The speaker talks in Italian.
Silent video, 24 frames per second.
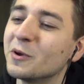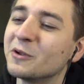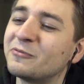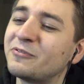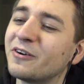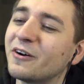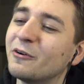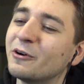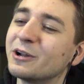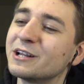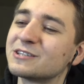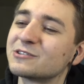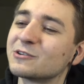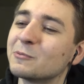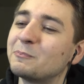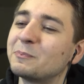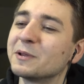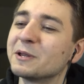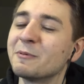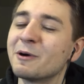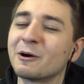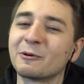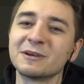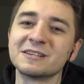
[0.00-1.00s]
per favore
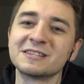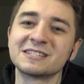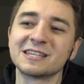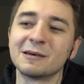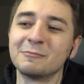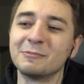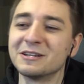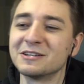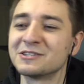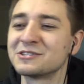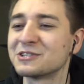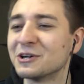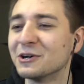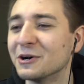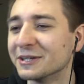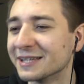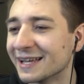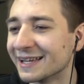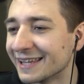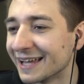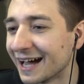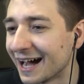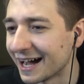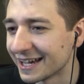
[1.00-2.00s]
sopprima questa
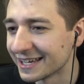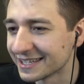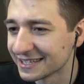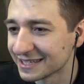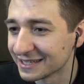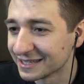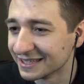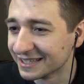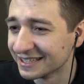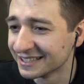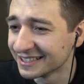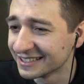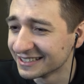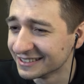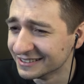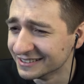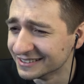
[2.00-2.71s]
persona, dai.